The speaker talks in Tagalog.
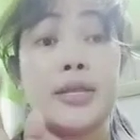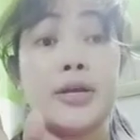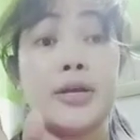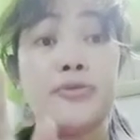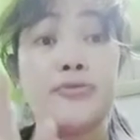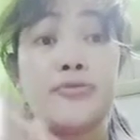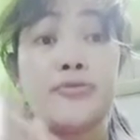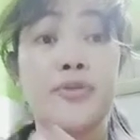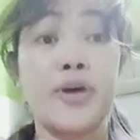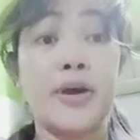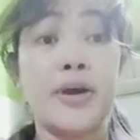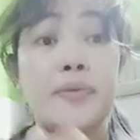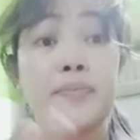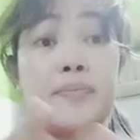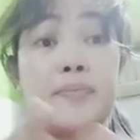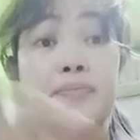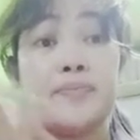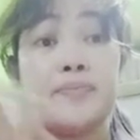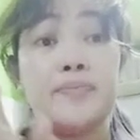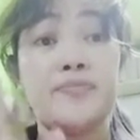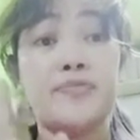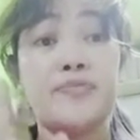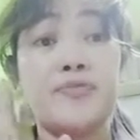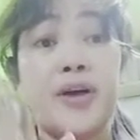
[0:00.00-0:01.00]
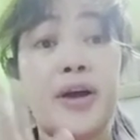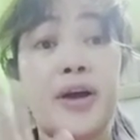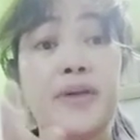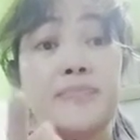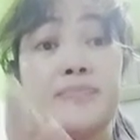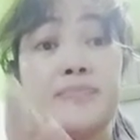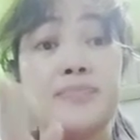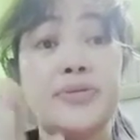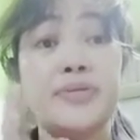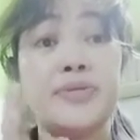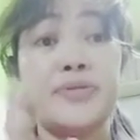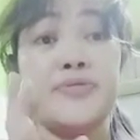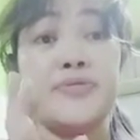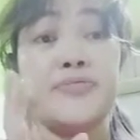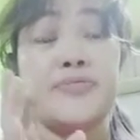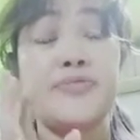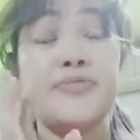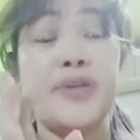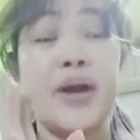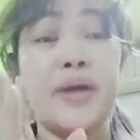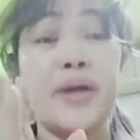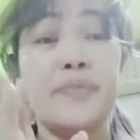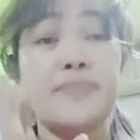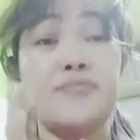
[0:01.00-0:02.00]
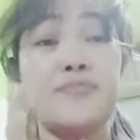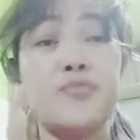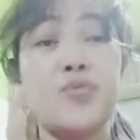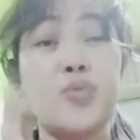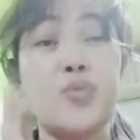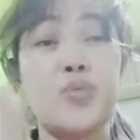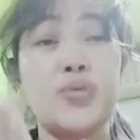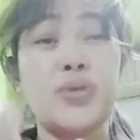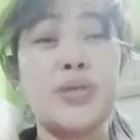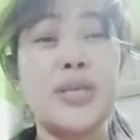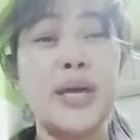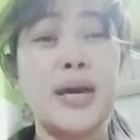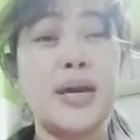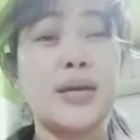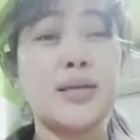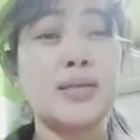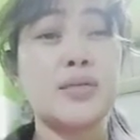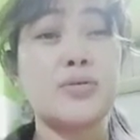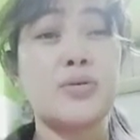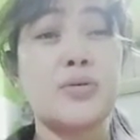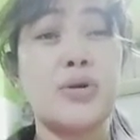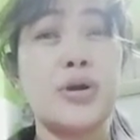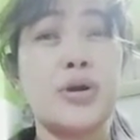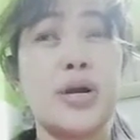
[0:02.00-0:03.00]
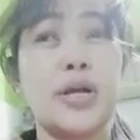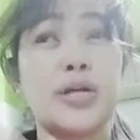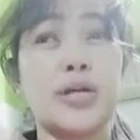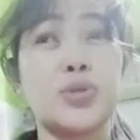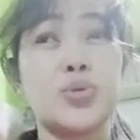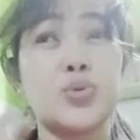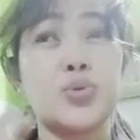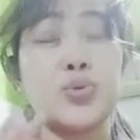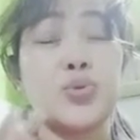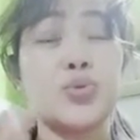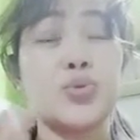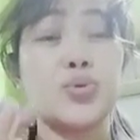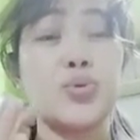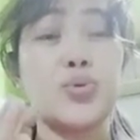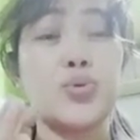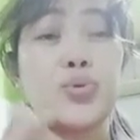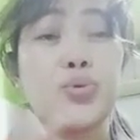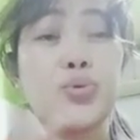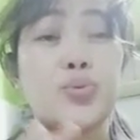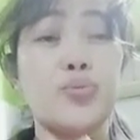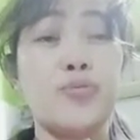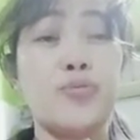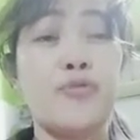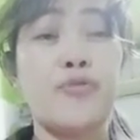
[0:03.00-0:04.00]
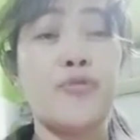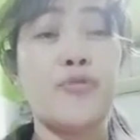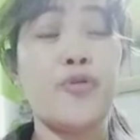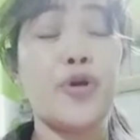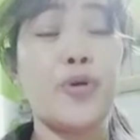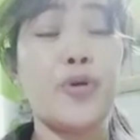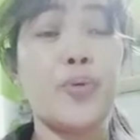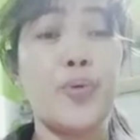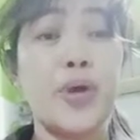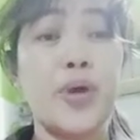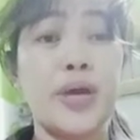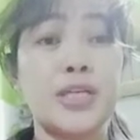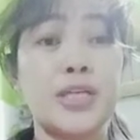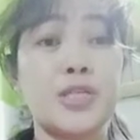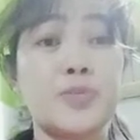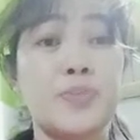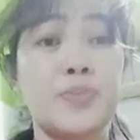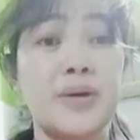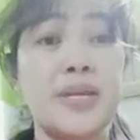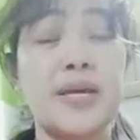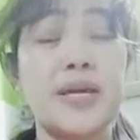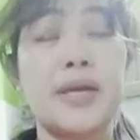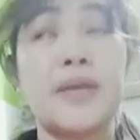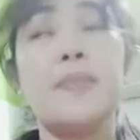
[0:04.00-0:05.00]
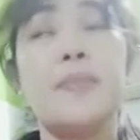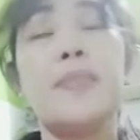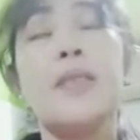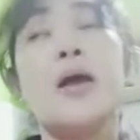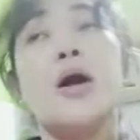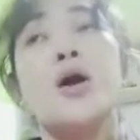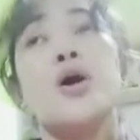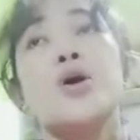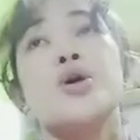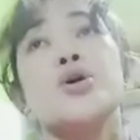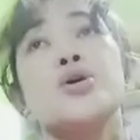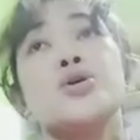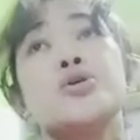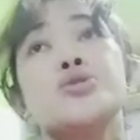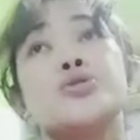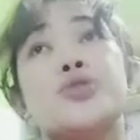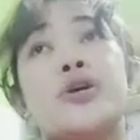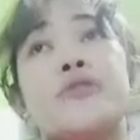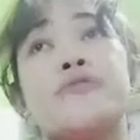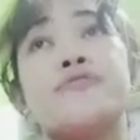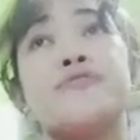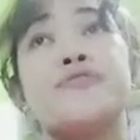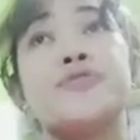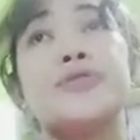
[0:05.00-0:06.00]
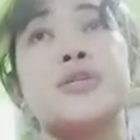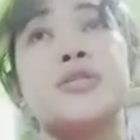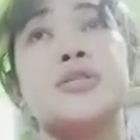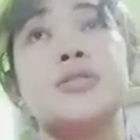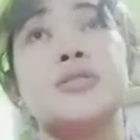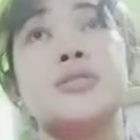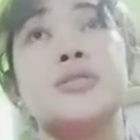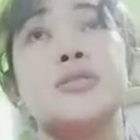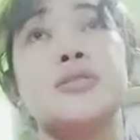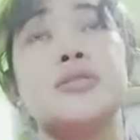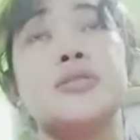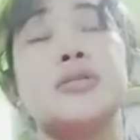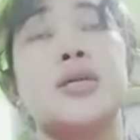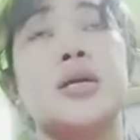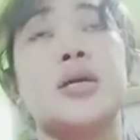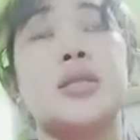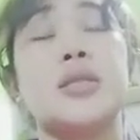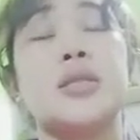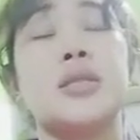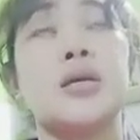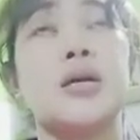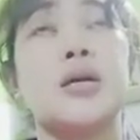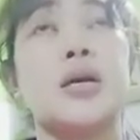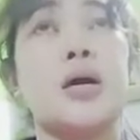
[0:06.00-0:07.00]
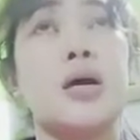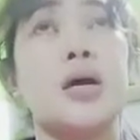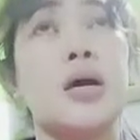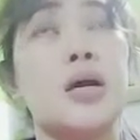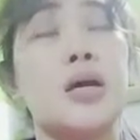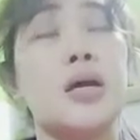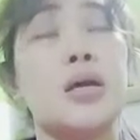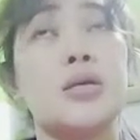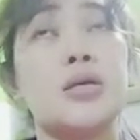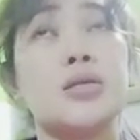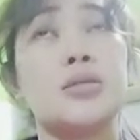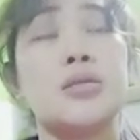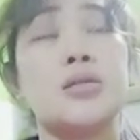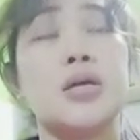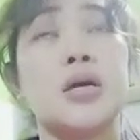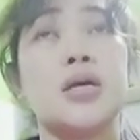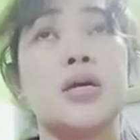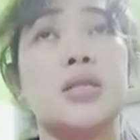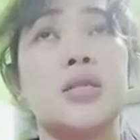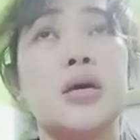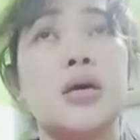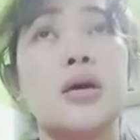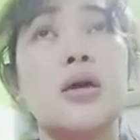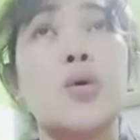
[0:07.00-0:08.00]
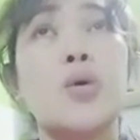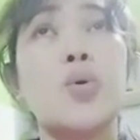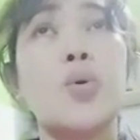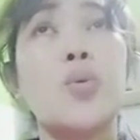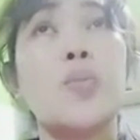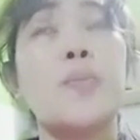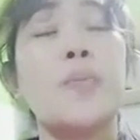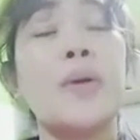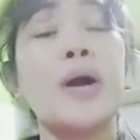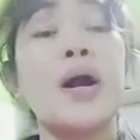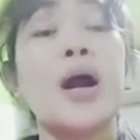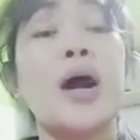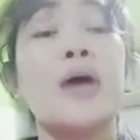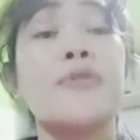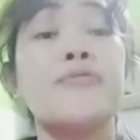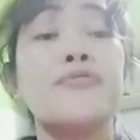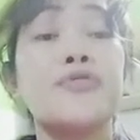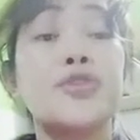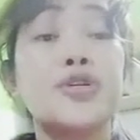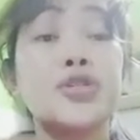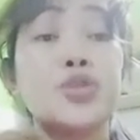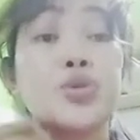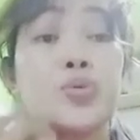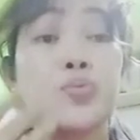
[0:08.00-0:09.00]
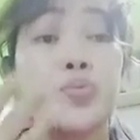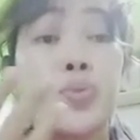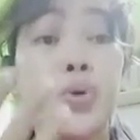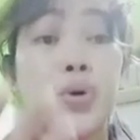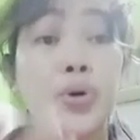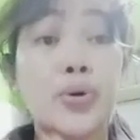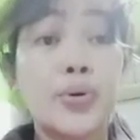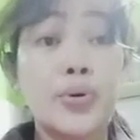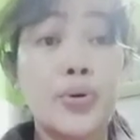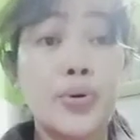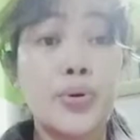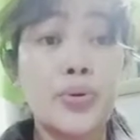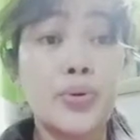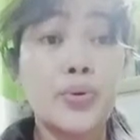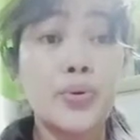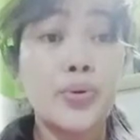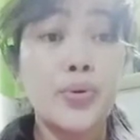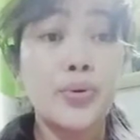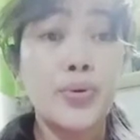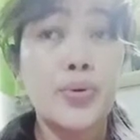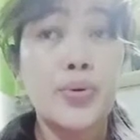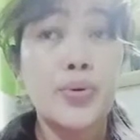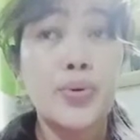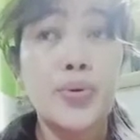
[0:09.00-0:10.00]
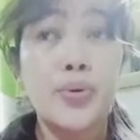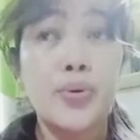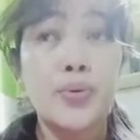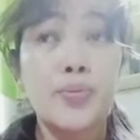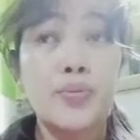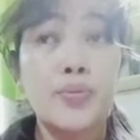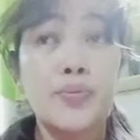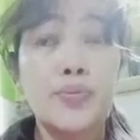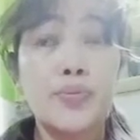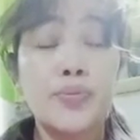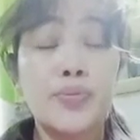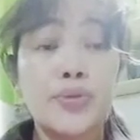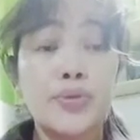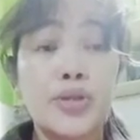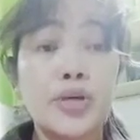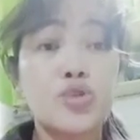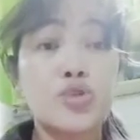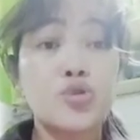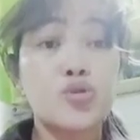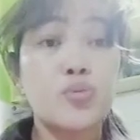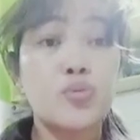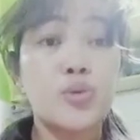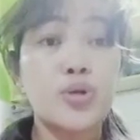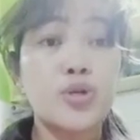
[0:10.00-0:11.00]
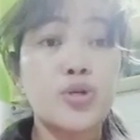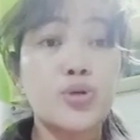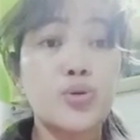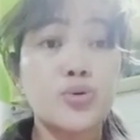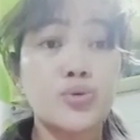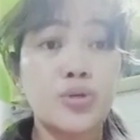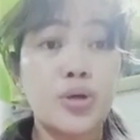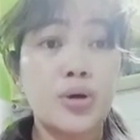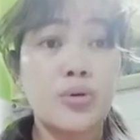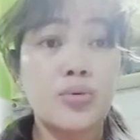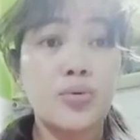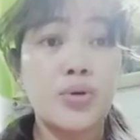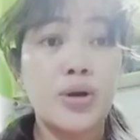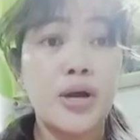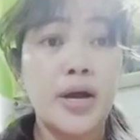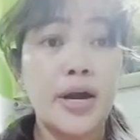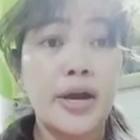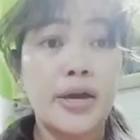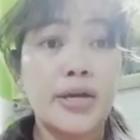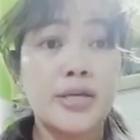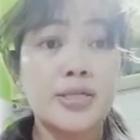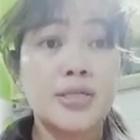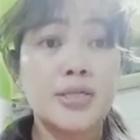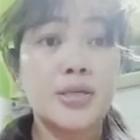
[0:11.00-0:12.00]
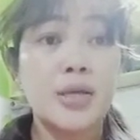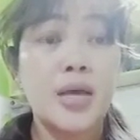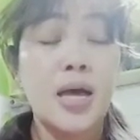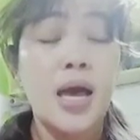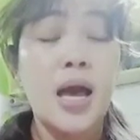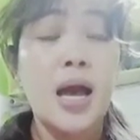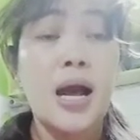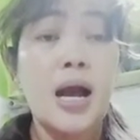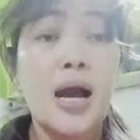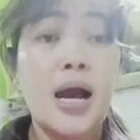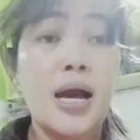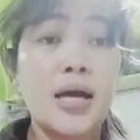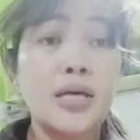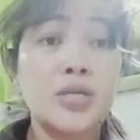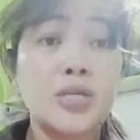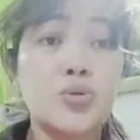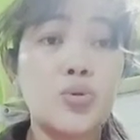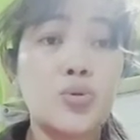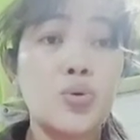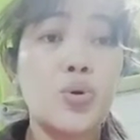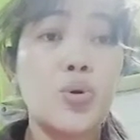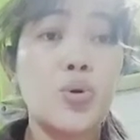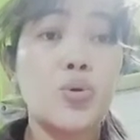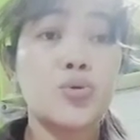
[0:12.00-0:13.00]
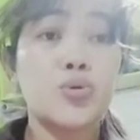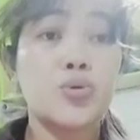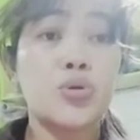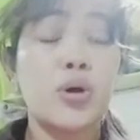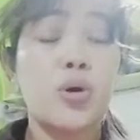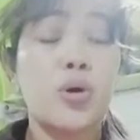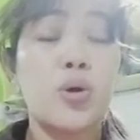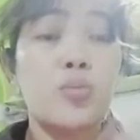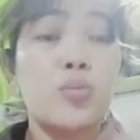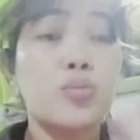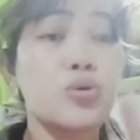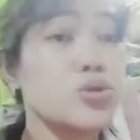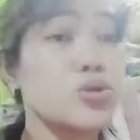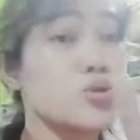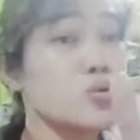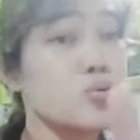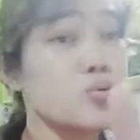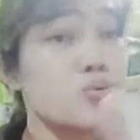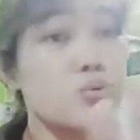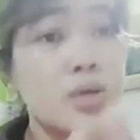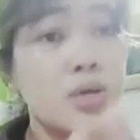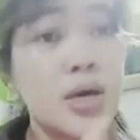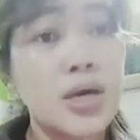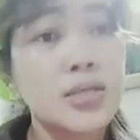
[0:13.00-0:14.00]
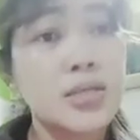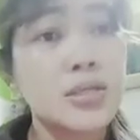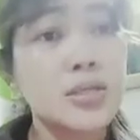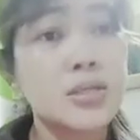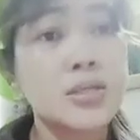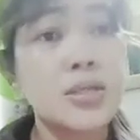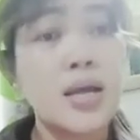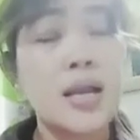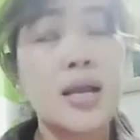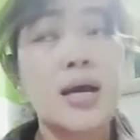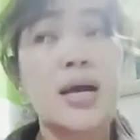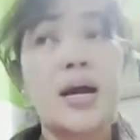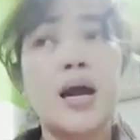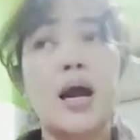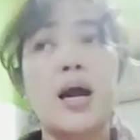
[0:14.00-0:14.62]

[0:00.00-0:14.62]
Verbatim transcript: ng 5, 5, 5 days or 2 to 4 weeks pa din. So, after nyan guys, naghintay ako. Pagka after tomorrow, nag-troubleshoot ako guys. Kaso, almost 2 days talaga